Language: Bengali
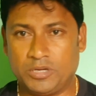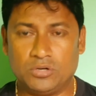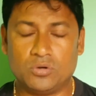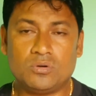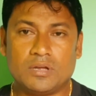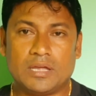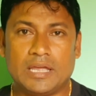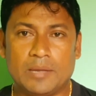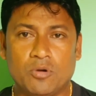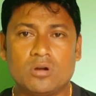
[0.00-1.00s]
রবিনো
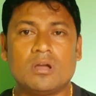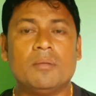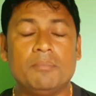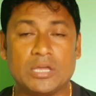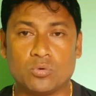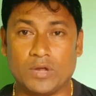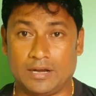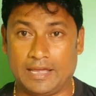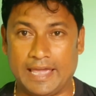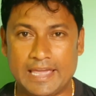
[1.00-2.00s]
এবং
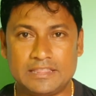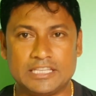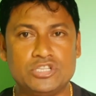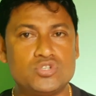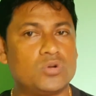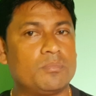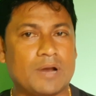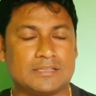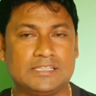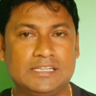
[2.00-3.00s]
মিগুয়েল এই তিনজন
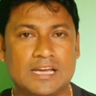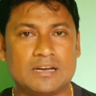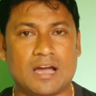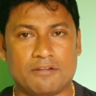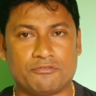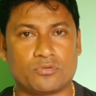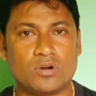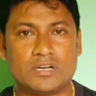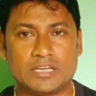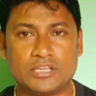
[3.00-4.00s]
ব্রাজিলিয়ান
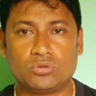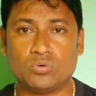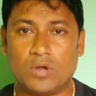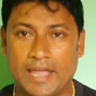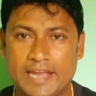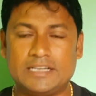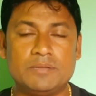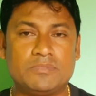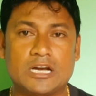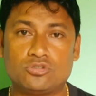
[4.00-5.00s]
আফ্রন্টে কিন্তু এই
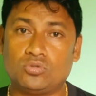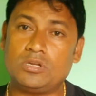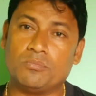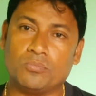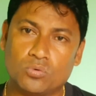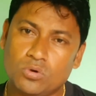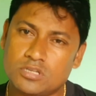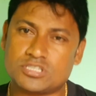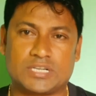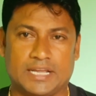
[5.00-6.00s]
টিমটার যদি
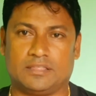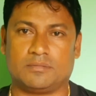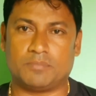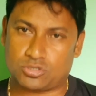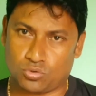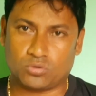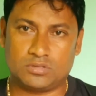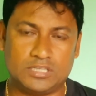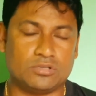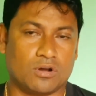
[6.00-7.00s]
মূল স্ট্রেংথ বা
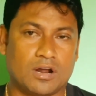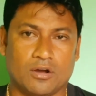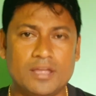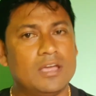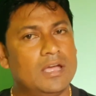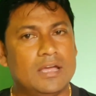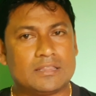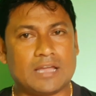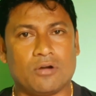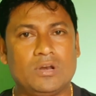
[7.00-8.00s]
শক্তি ধরা হয়
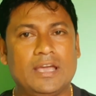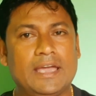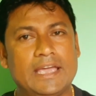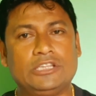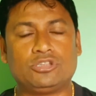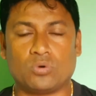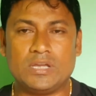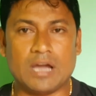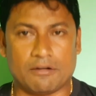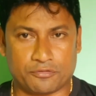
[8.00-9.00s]
তাহলে এই
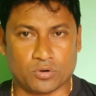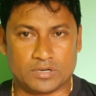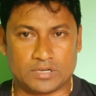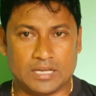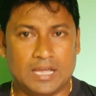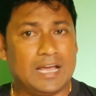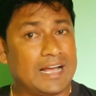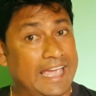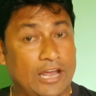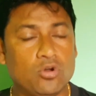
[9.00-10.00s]
ত্রয়ী আফ্রন্টে
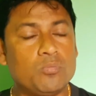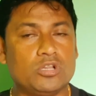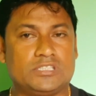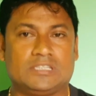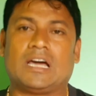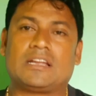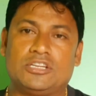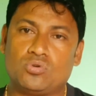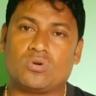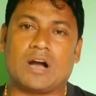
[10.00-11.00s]
কেন বলছি তার
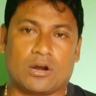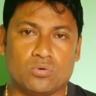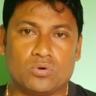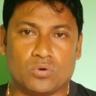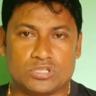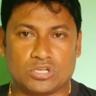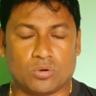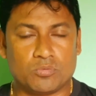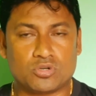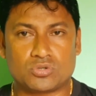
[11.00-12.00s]
কিছু কারণ
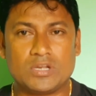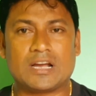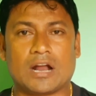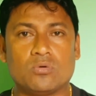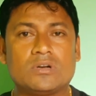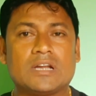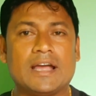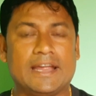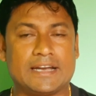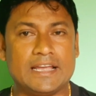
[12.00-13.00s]
রয়েছে অবশ্যই
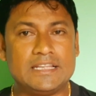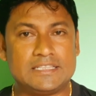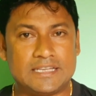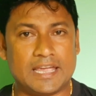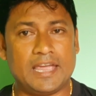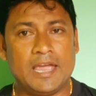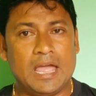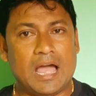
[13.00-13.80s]
কারণটা এটাই যে